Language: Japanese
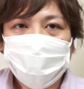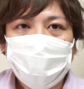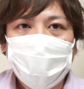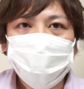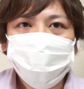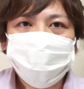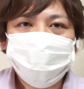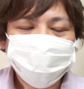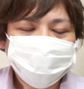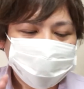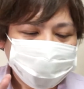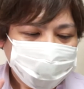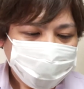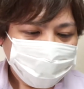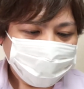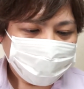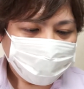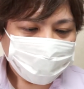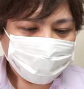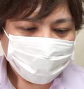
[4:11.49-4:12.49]
アップル
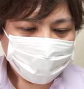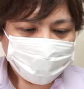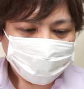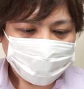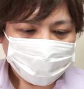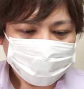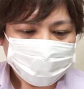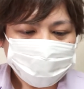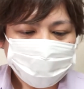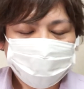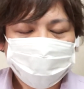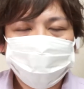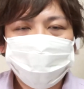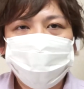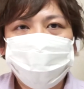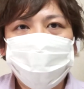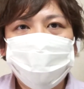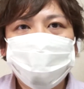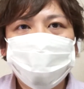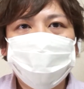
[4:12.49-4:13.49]
認定の新
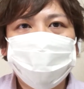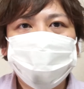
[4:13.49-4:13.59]
品